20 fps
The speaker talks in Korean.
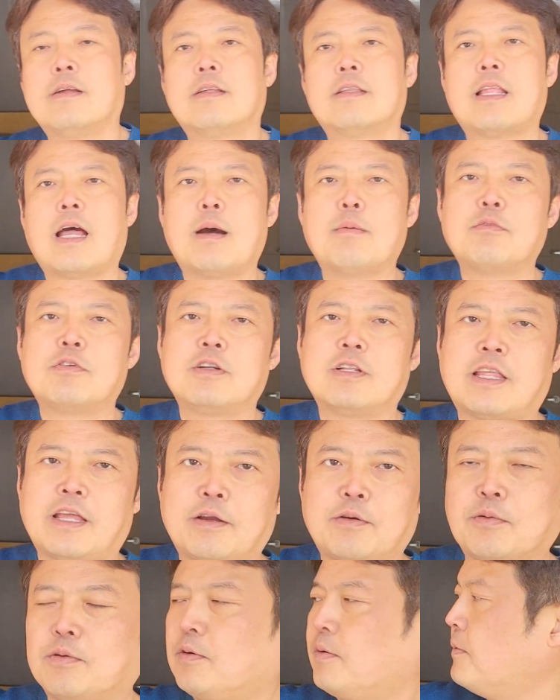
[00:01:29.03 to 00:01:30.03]
나무를
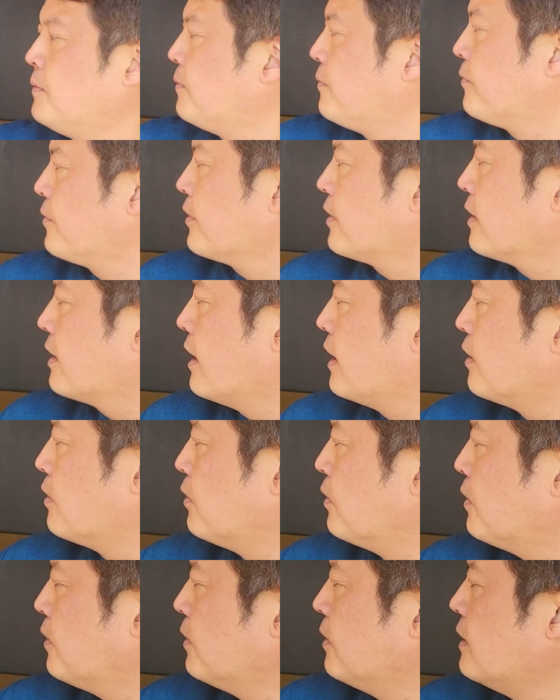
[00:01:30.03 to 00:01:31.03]
대고
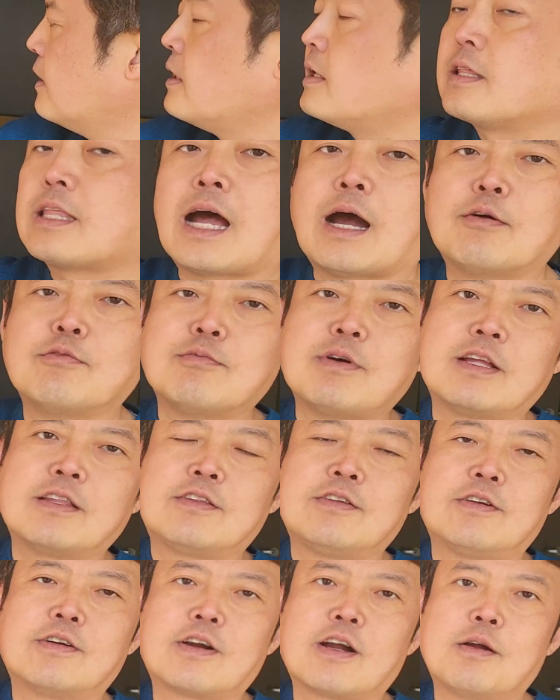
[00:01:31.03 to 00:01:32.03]
대고 나무만
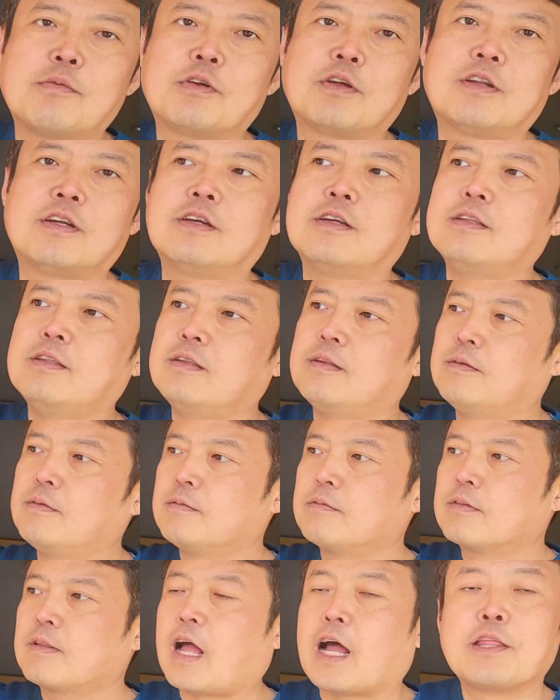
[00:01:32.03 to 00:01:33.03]
들어가면은
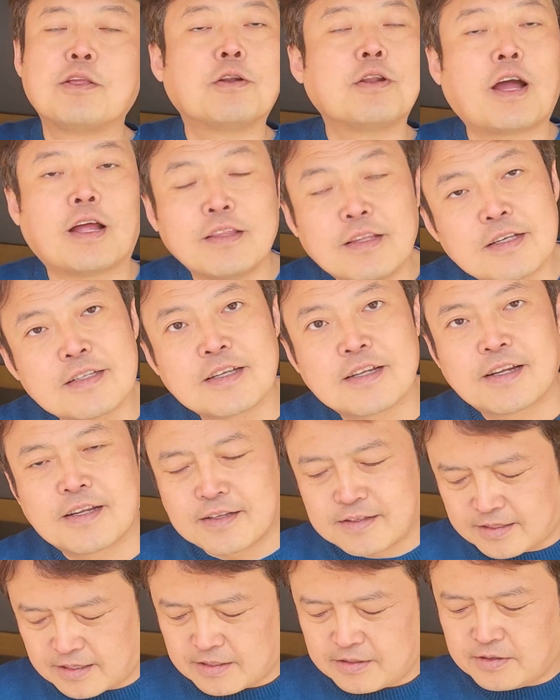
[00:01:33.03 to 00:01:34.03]
단열이 안 되잖아요.
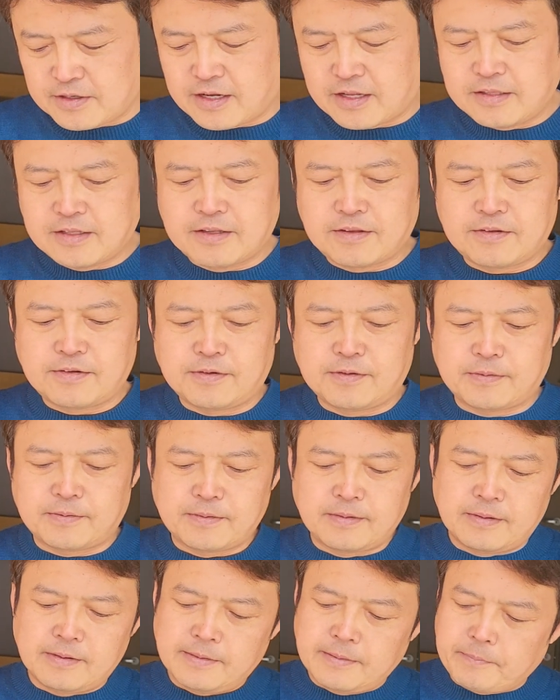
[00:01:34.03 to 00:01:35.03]
단열이 안 돼서
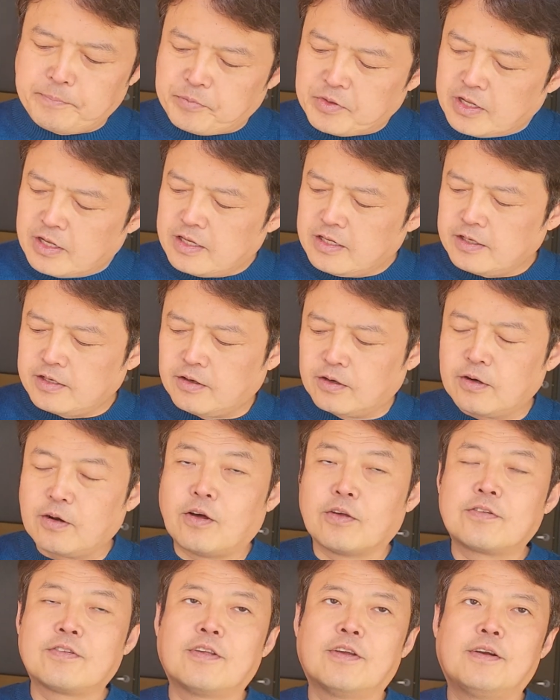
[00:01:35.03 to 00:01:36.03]
이걸
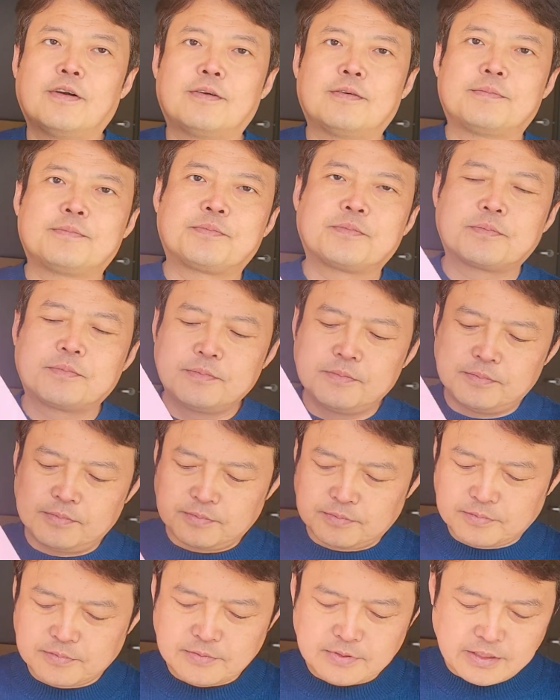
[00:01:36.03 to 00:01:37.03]
넣었어요.
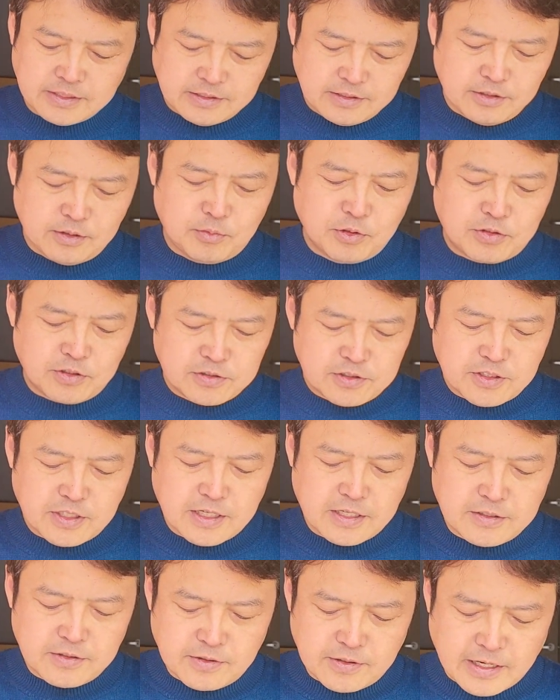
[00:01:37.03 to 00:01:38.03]
이거 뭐
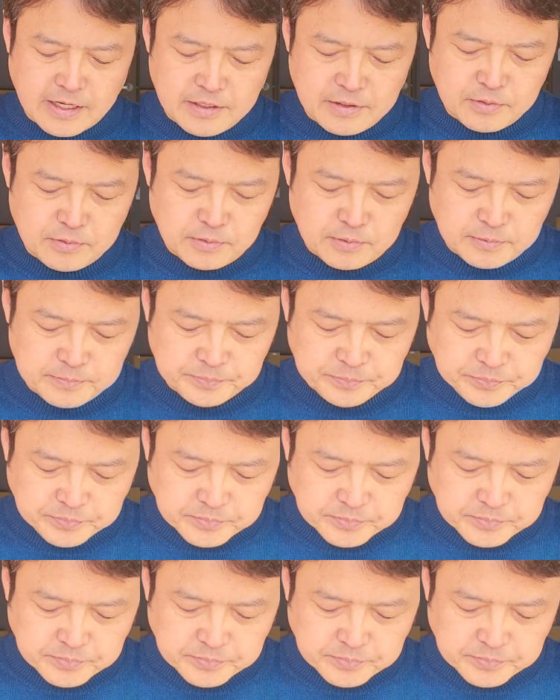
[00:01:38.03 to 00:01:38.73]
선전하는 건 아니고